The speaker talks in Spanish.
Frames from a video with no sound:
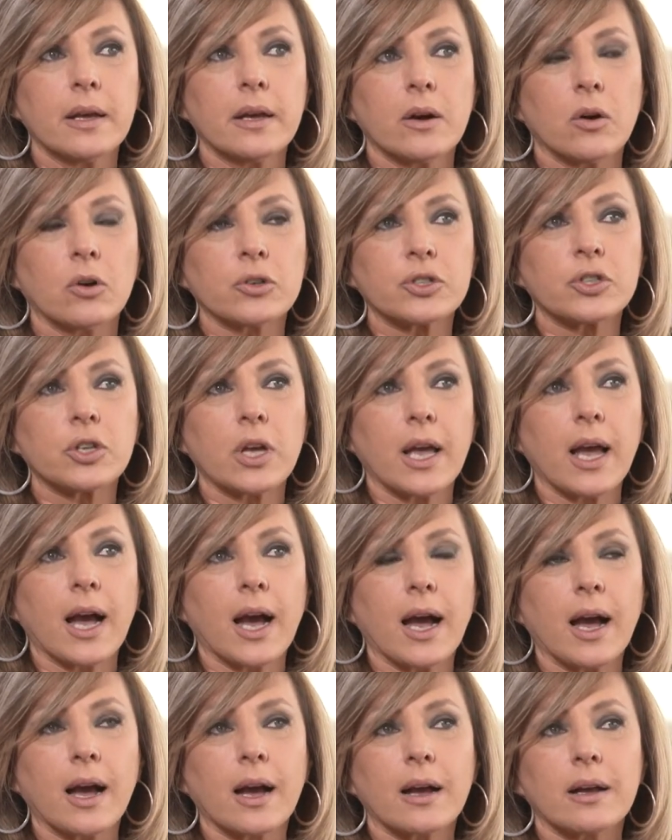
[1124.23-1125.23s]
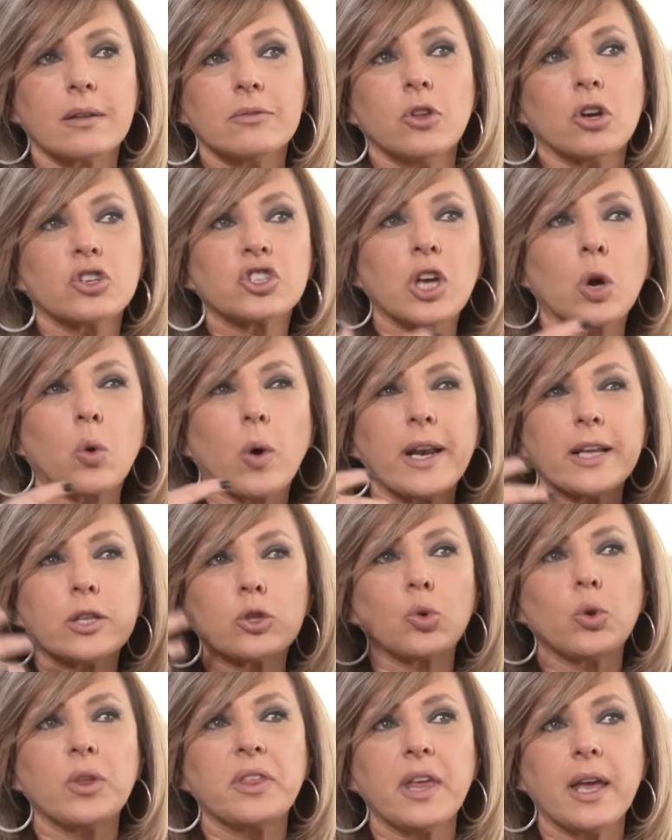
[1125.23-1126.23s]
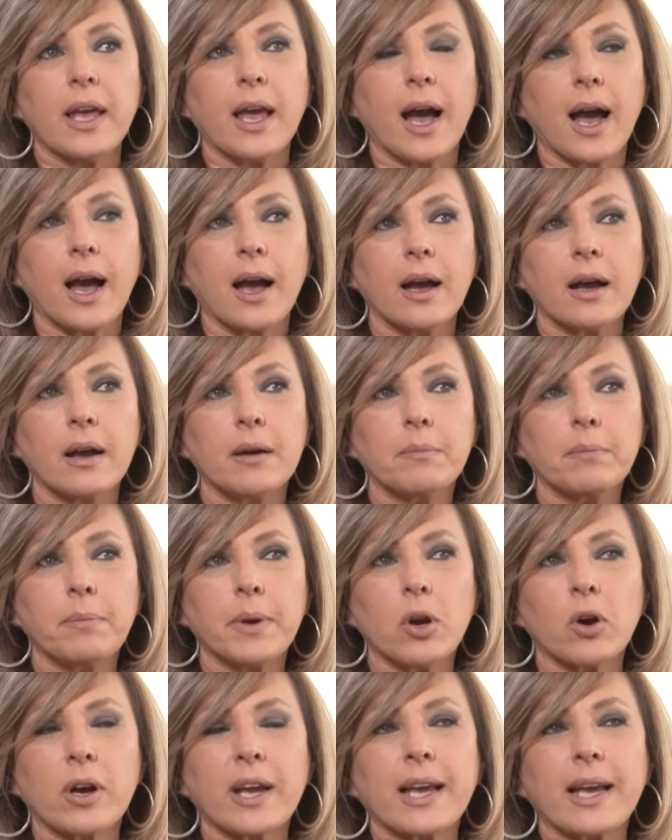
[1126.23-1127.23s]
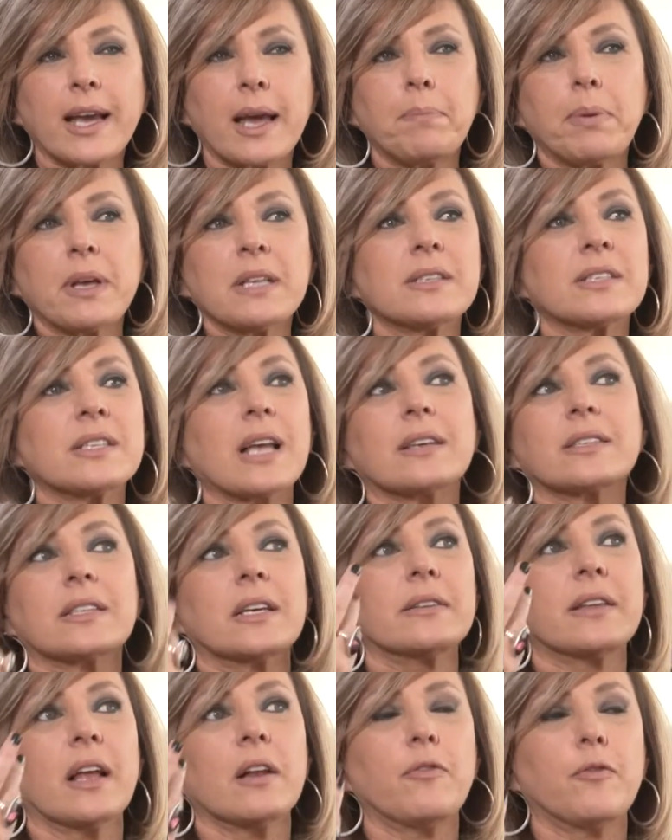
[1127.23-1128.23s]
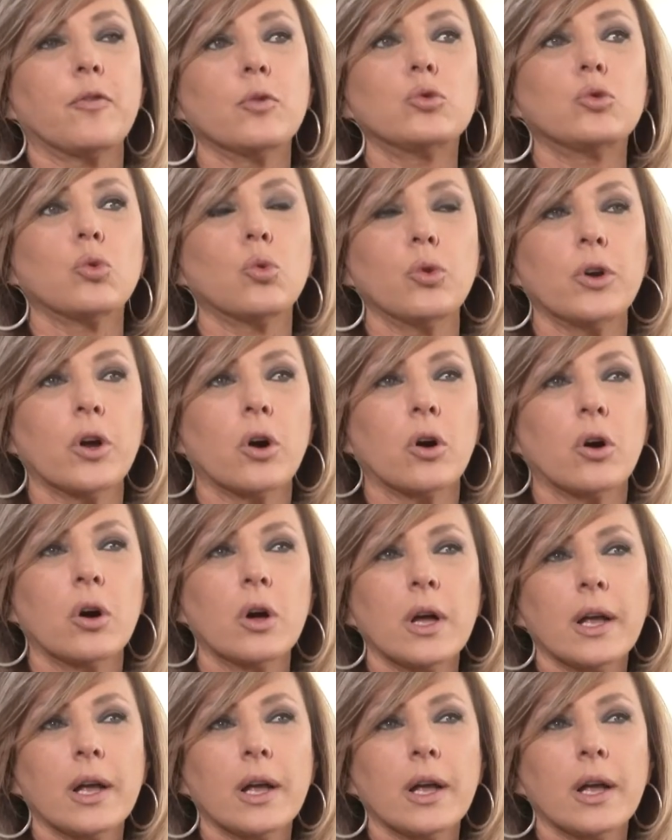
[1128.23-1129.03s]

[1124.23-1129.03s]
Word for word: O sea, no sé cuál es tu idea pero ¿qué pensás del futuro?